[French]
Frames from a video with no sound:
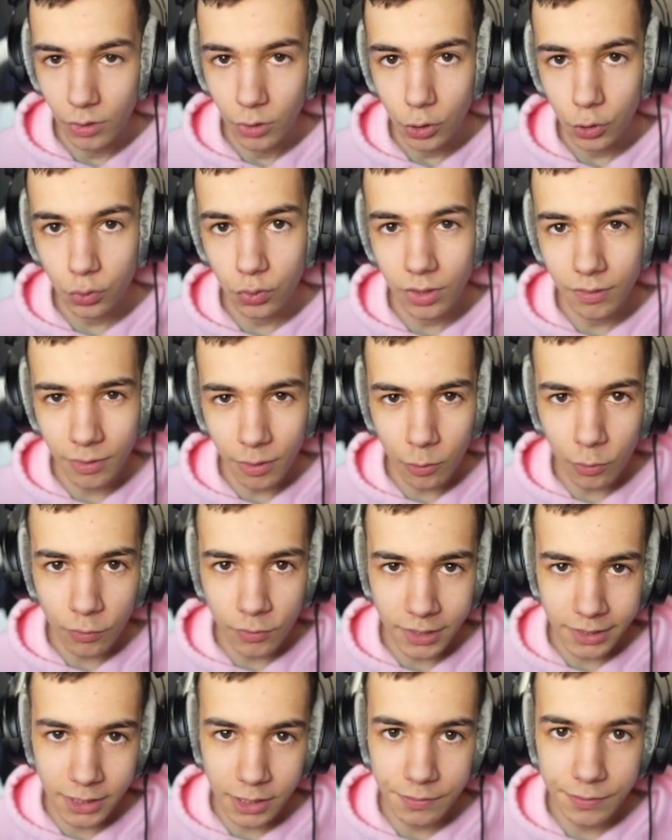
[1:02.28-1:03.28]
Je voulais vraiment vous
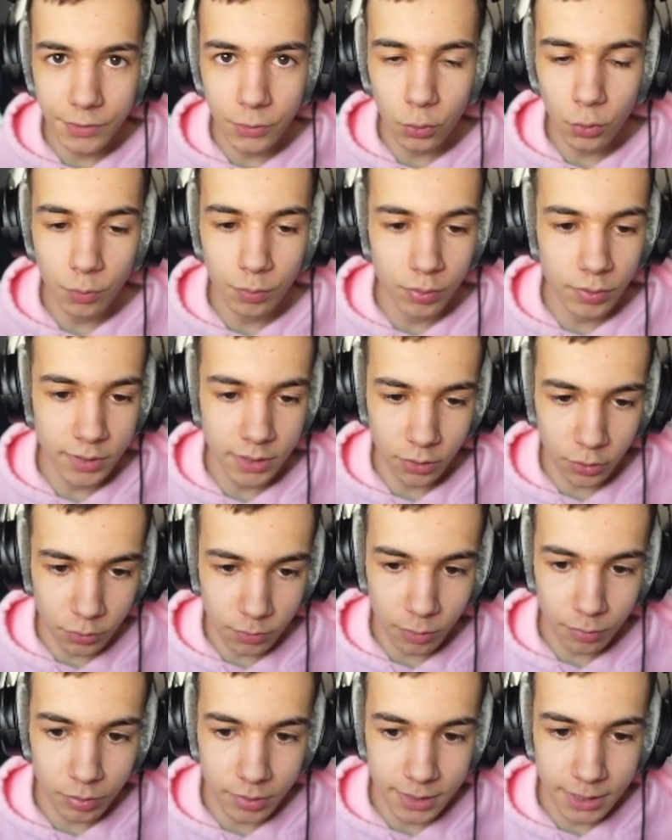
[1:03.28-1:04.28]
faire cette vidéo le plus
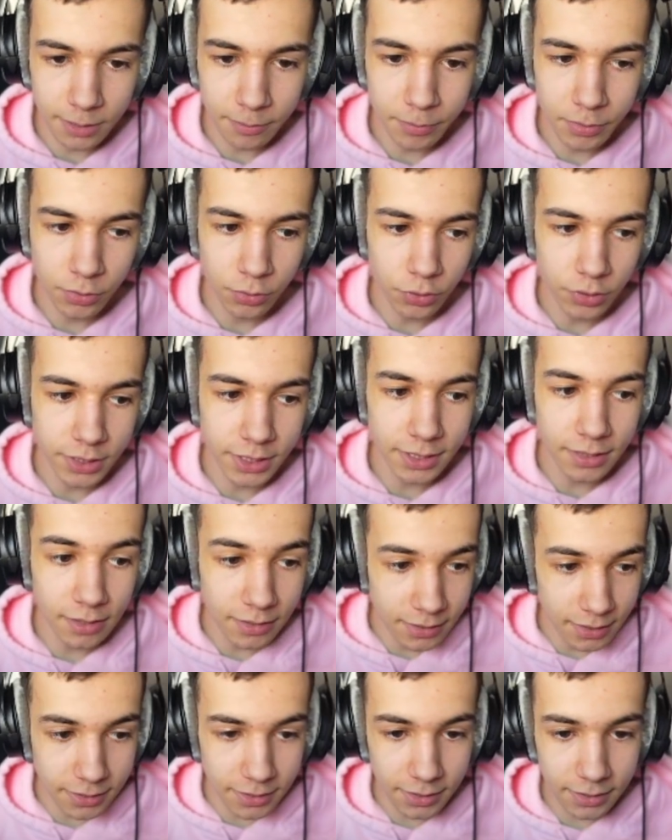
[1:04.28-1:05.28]
sérieusement possible parce que je sais que les
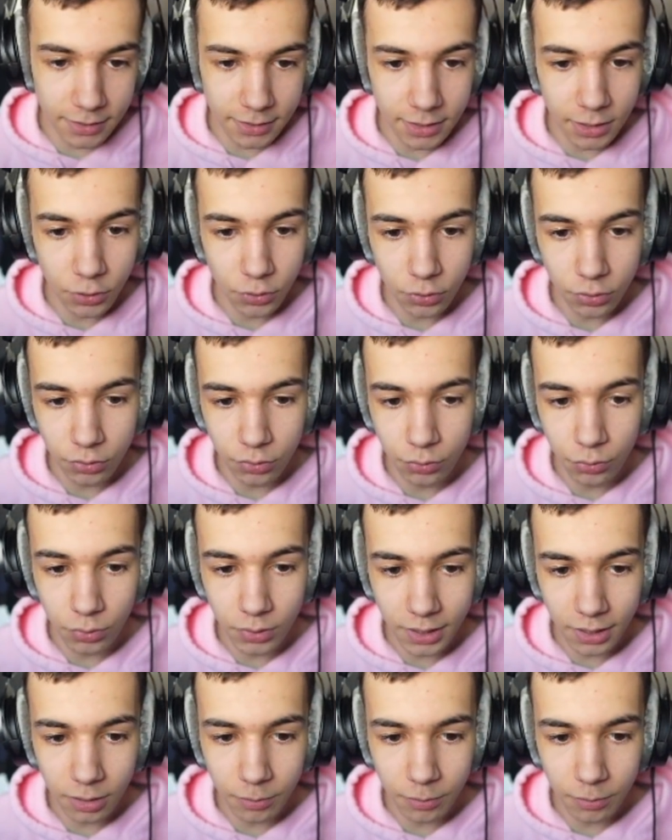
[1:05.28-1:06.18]
settings, c'est quelque chose d'ultra